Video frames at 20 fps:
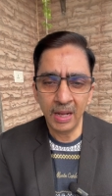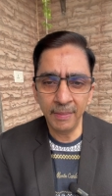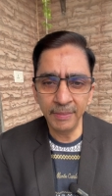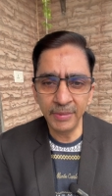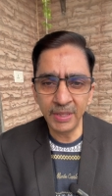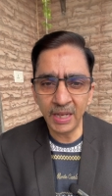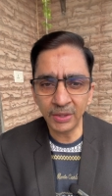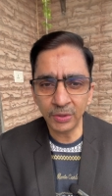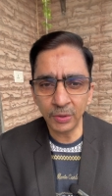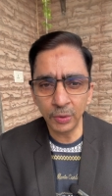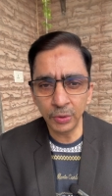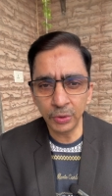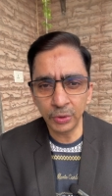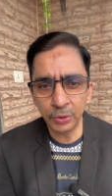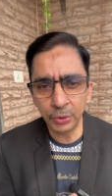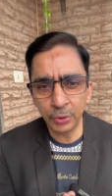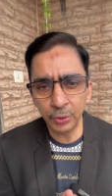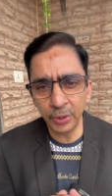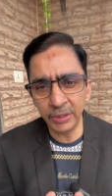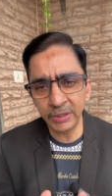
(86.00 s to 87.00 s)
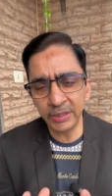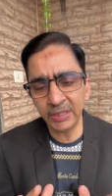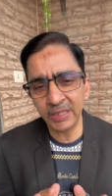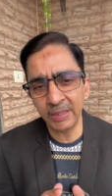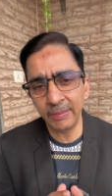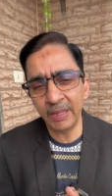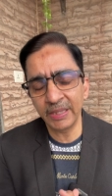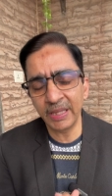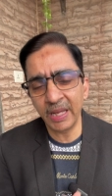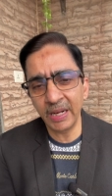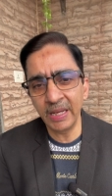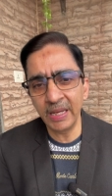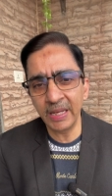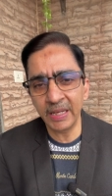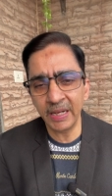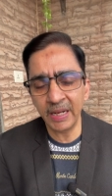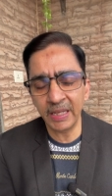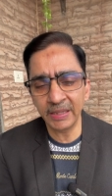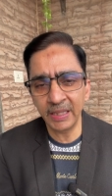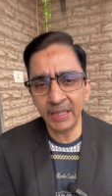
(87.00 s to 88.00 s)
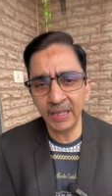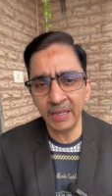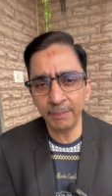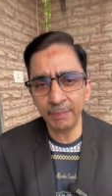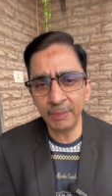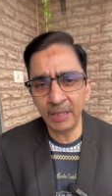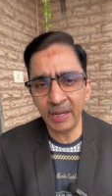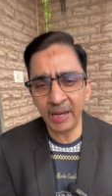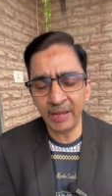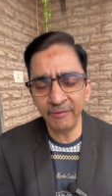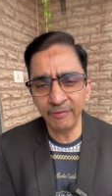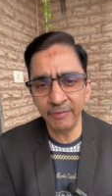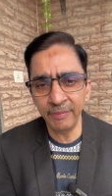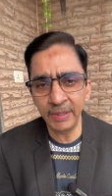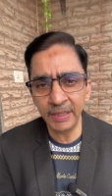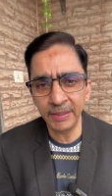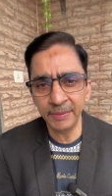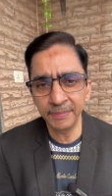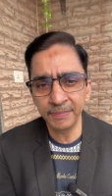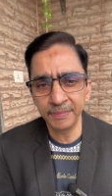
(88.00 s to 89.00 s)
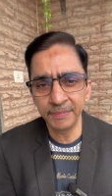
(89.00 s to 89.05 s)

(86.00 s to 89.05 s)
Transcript: हम या तो तुरंत समाधान लेकर आते हैं अपनी लाइफ में